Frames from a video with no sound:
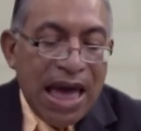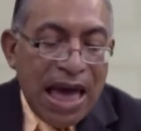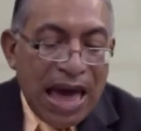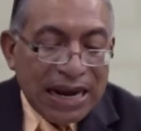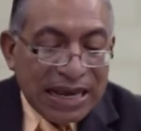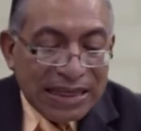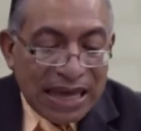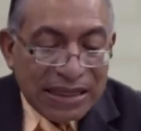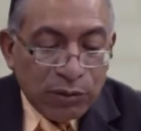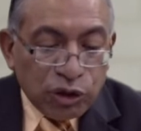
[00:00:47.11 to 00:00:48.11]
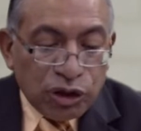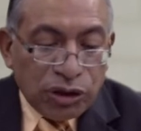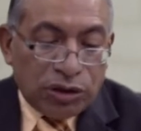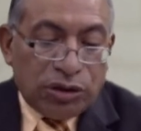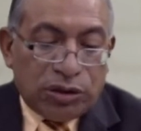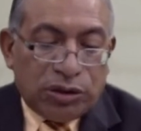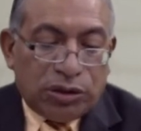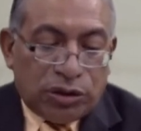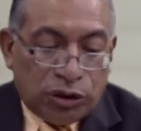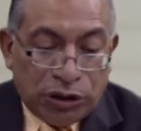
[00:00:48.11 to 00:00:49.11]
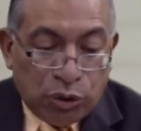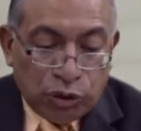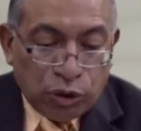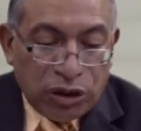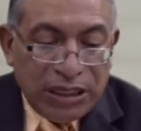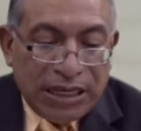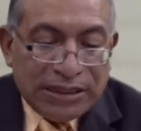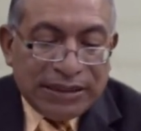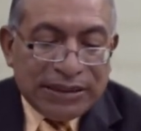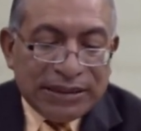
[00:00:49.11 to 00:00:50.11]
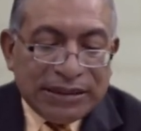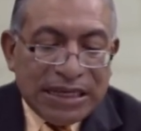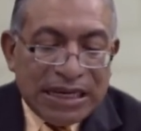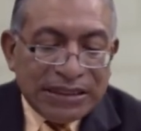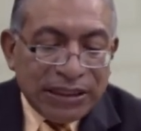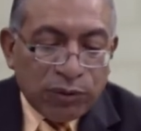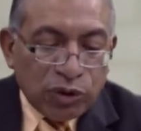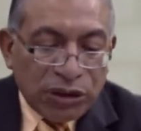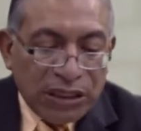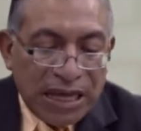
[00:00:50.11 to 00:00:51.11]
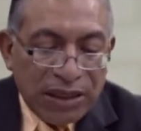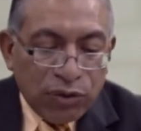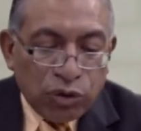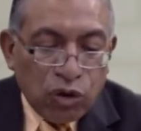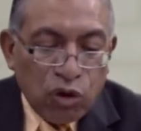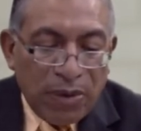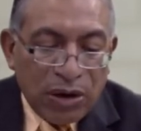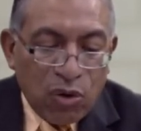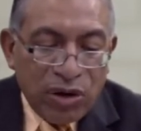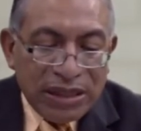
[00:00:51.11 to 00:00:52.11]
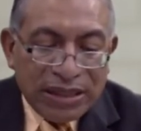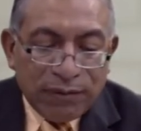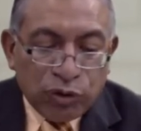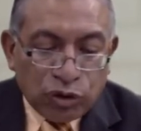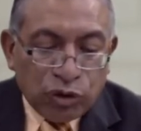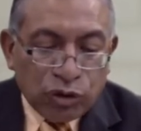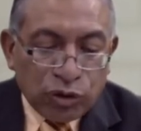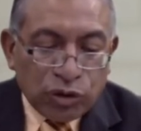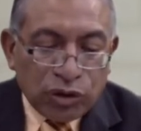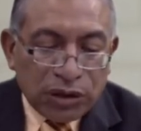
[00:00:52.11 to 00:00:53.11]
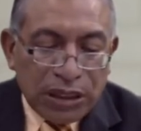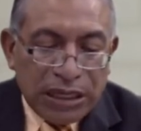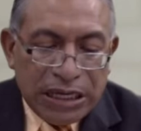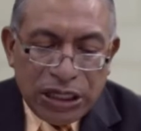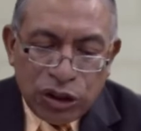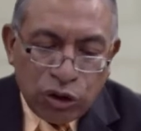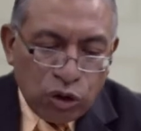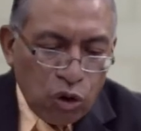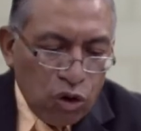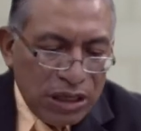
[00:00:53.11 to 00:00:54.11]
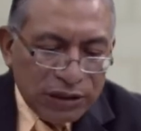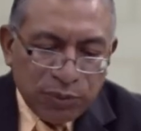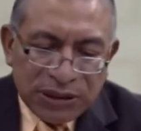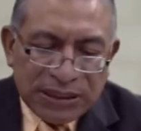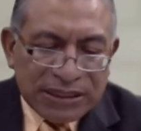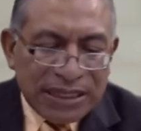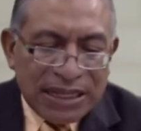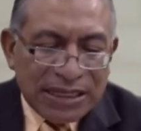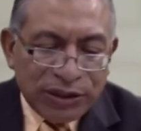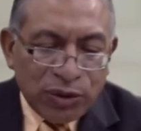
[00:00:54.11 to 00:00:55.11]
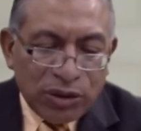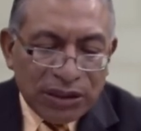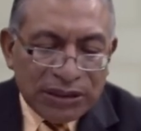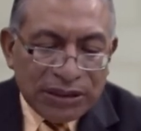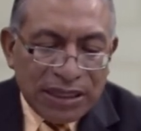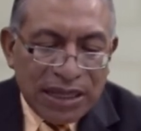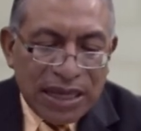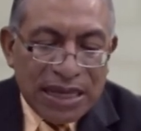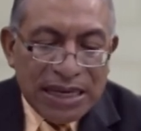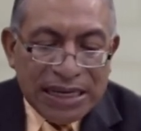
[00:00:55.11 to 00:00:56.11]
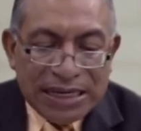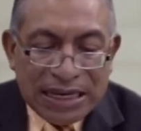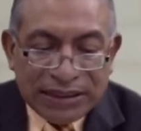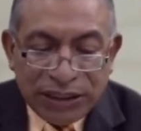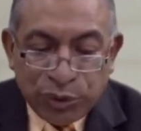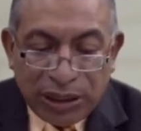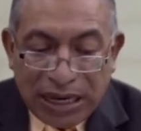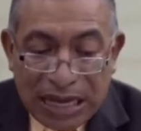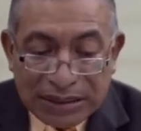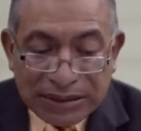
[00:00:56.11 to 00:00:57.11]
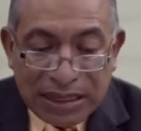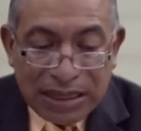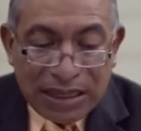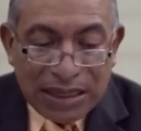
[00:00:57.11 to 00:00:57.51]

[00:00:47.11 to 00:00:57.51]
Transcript: A la edad de, de ocho días será circuncidado todo varón entre vosotros, en todas vuestras generaciones, el nacido en casa